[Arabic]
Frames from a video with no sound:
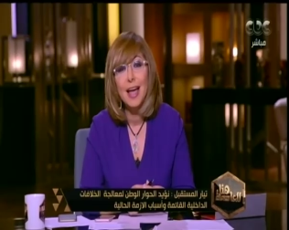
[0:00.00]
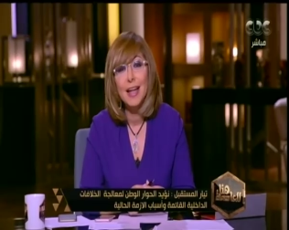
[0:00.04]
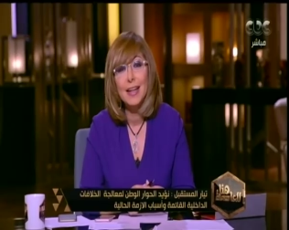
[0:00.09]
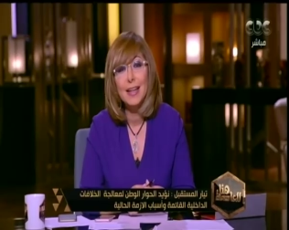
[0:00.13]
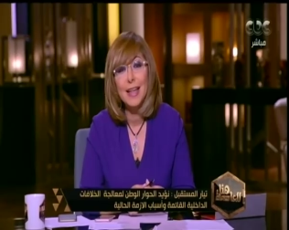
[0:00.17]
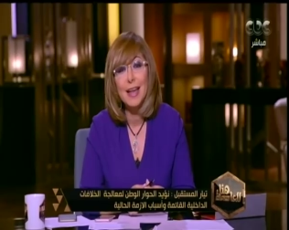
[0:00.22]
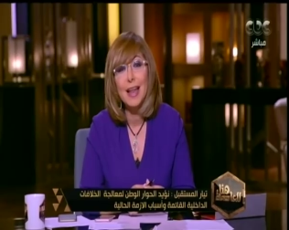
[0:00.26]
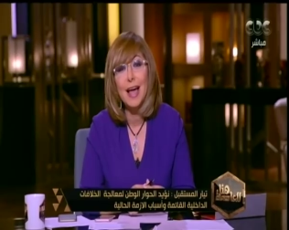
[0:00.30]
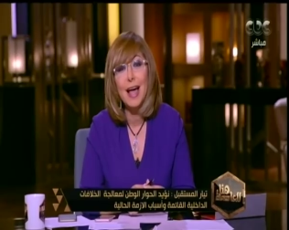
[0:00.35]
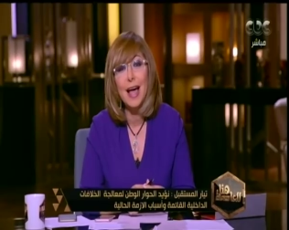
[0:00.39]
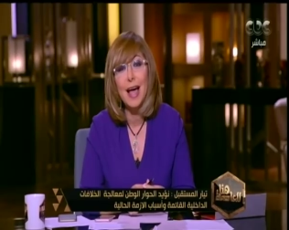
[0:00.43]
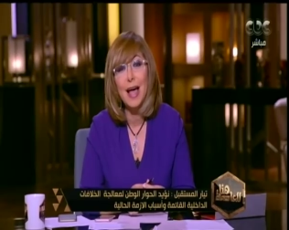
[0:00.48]

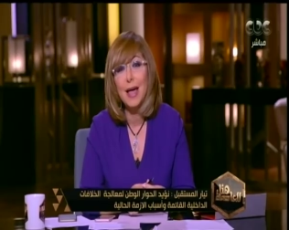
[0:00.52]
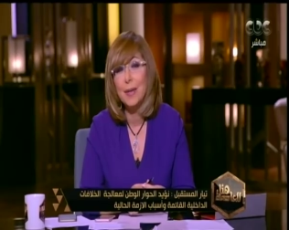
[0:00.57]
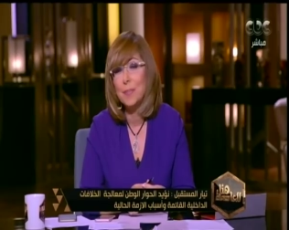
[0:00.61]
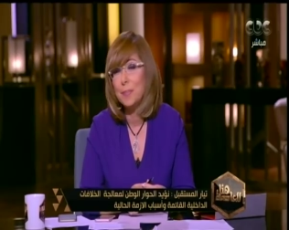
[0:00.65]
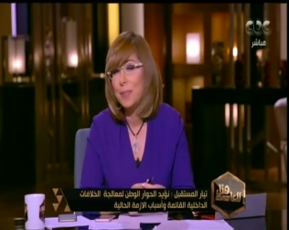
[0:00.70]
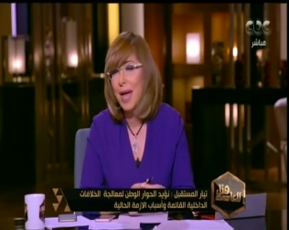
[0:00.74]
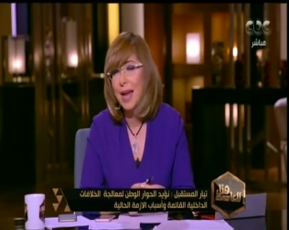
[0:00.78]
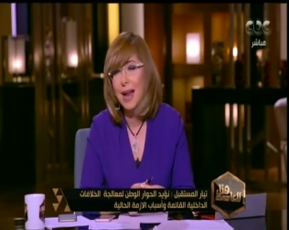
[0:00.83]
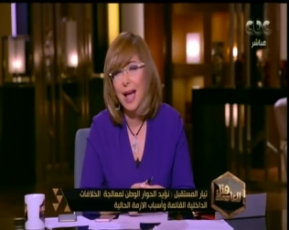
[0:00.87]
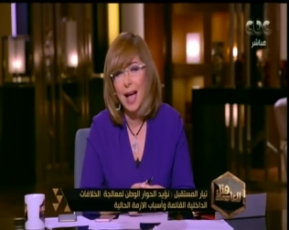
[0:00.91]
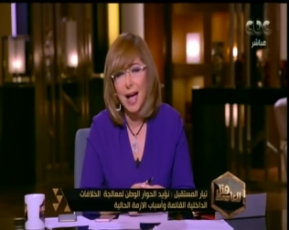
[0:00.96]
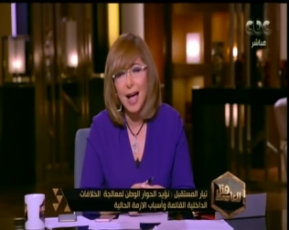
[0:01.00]
ان انا
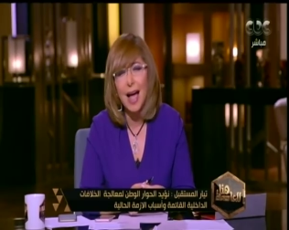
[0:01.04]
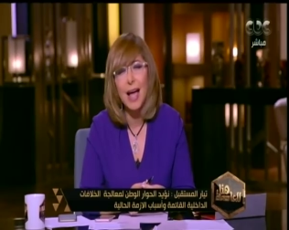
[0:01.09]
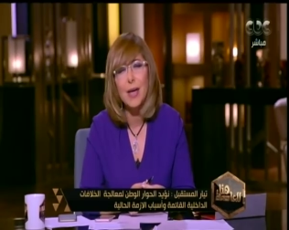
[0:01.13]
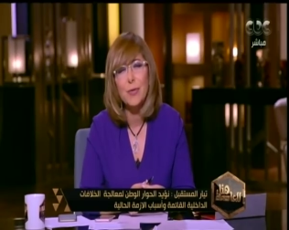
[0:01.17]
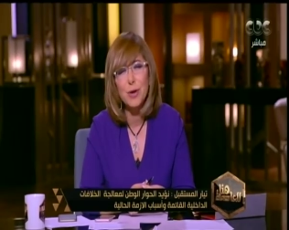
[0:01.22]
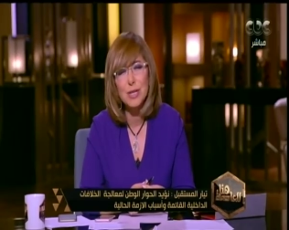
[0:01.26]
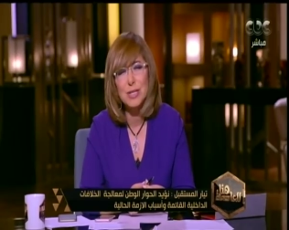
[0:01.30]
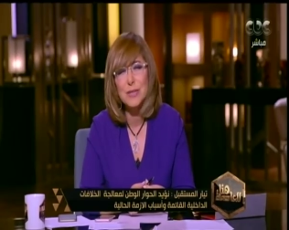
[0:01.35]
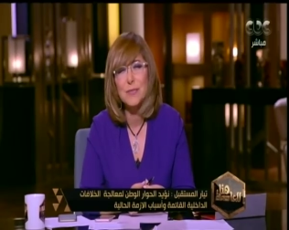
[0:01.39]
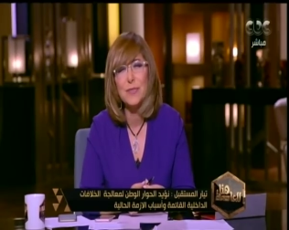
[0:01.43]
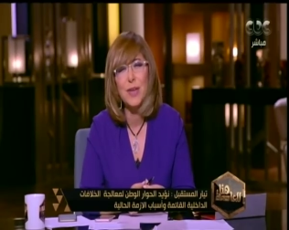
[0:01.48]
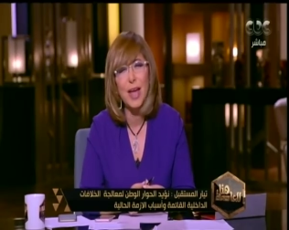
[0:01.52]
امبارح اي
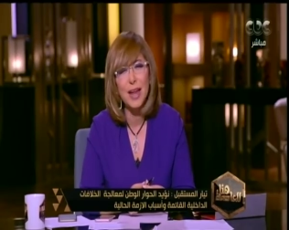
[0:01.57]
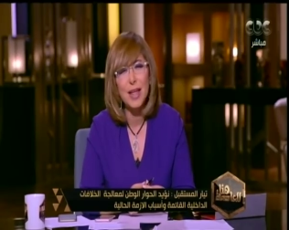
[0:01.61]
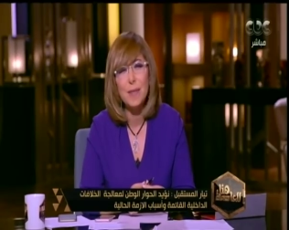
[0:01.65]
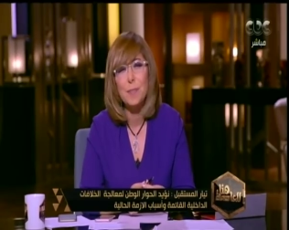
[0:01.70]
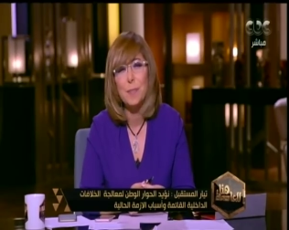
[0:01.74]
واز فيري